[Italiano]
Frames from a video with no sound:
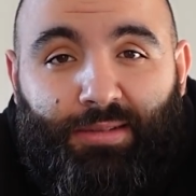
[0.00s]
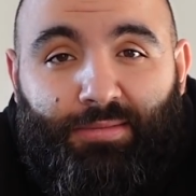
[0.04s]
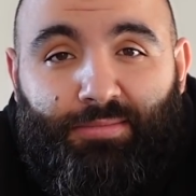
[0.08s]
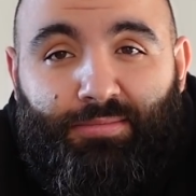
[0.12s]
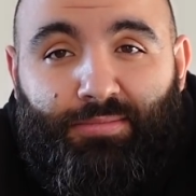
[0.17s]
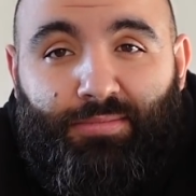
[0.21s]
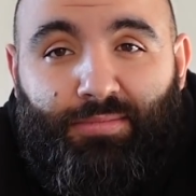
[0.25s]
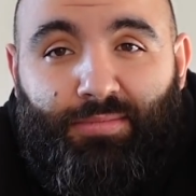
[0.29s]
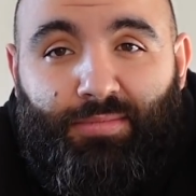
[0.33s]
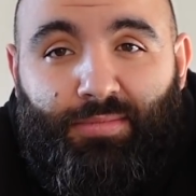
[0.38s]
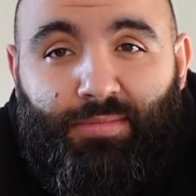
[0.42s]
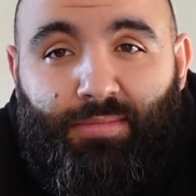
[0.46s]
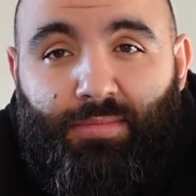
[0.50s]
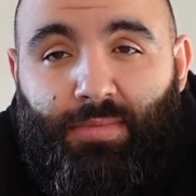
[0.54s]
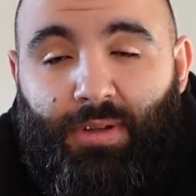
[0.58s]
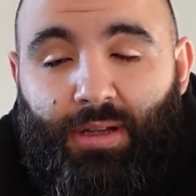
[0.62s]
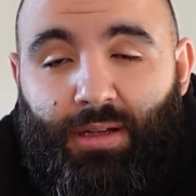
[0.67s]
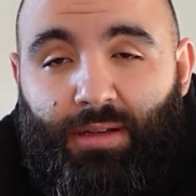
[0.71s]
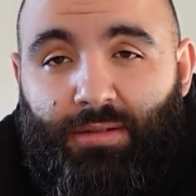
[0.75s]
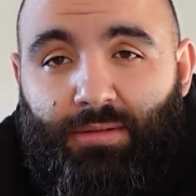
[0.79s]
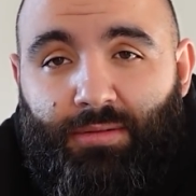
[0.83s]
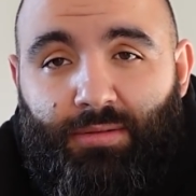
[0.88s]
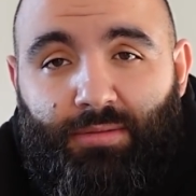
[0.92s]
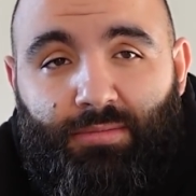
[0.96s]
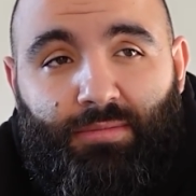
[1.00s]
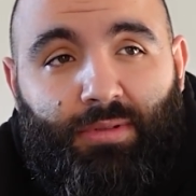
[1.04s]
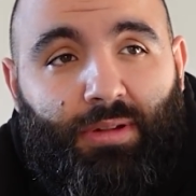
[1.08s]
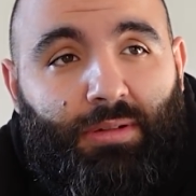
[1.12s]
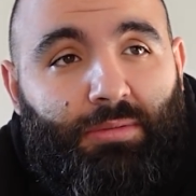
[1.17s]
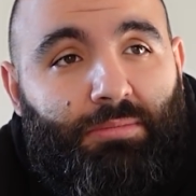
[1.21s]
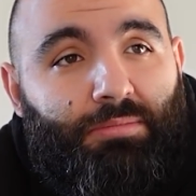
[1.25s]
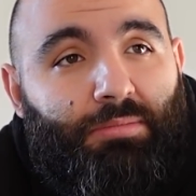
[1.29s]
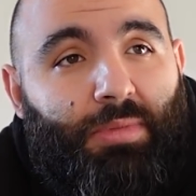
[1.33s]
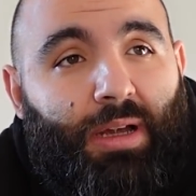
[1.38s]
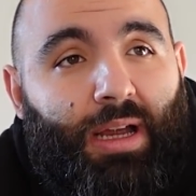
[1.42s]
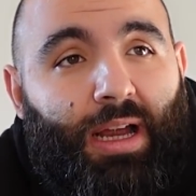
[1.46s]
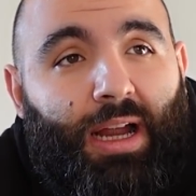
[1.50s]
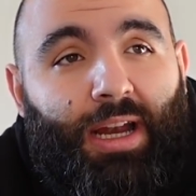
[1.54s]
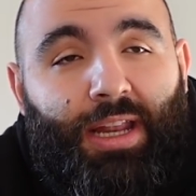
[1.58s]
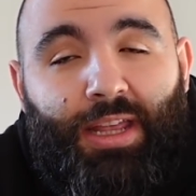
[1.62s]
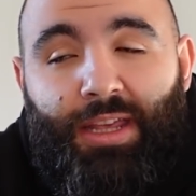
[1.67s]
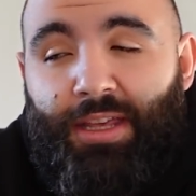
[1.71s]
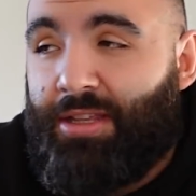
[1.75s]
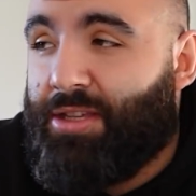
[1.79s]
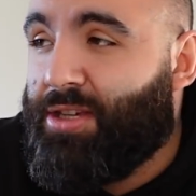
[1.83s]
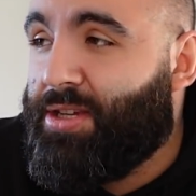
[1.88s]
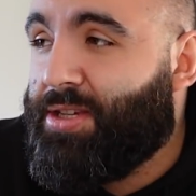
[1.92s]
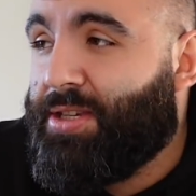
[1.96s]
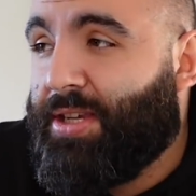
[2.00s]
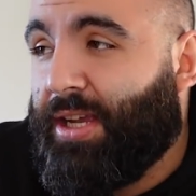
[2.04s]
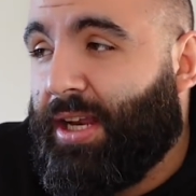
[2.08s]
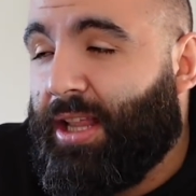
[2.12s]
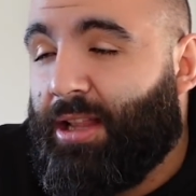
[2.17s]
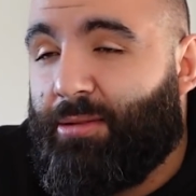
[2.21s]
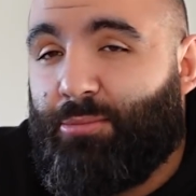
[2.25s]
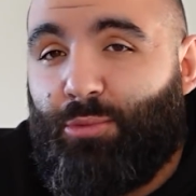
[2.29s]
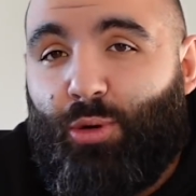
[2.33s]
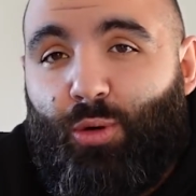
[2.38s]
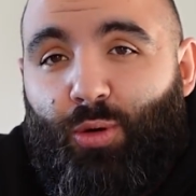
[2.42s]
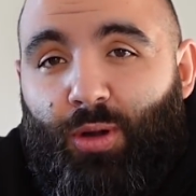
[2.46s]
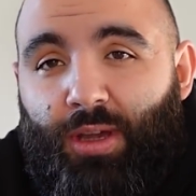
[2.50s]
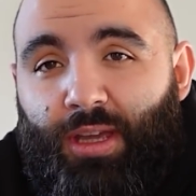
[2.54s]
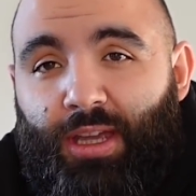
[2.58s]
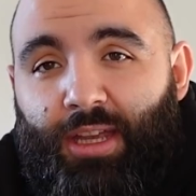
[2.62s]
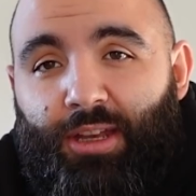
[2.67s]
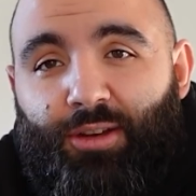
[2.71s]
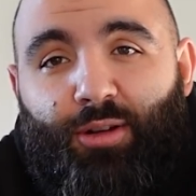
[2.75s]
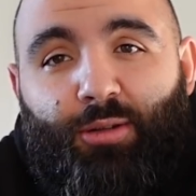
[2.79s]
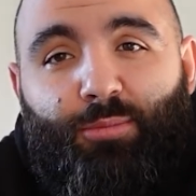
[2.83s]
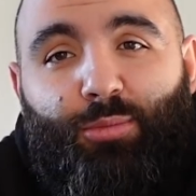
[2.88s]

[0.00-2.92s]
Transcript: Eh, magari ci sarà il buon Chino,